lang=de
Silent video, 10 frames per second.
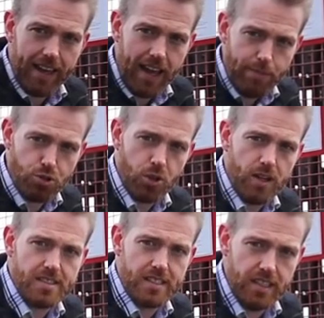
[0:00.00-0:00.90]
gegen
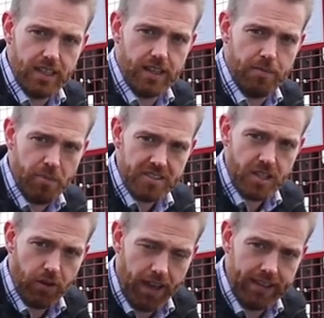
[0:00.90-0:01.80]
Absturz. Die ähm,
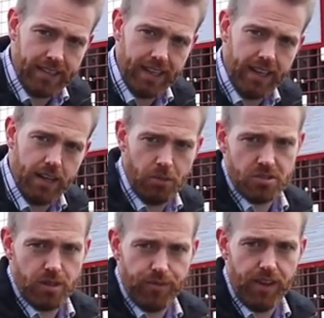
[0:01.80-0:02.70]
ist auch in der Regel immer
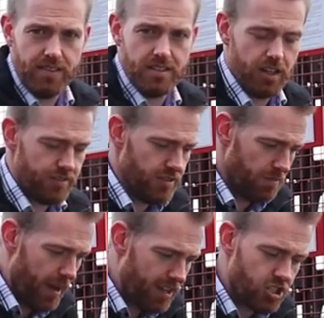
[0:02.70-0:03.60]
zu empfehlen. Sieht aus wie so
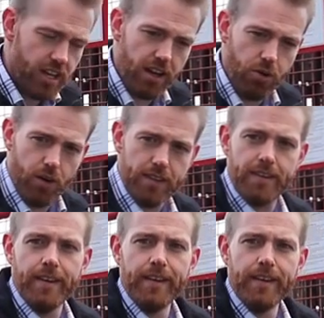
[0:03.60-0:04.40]
ein Bergsteigergurt.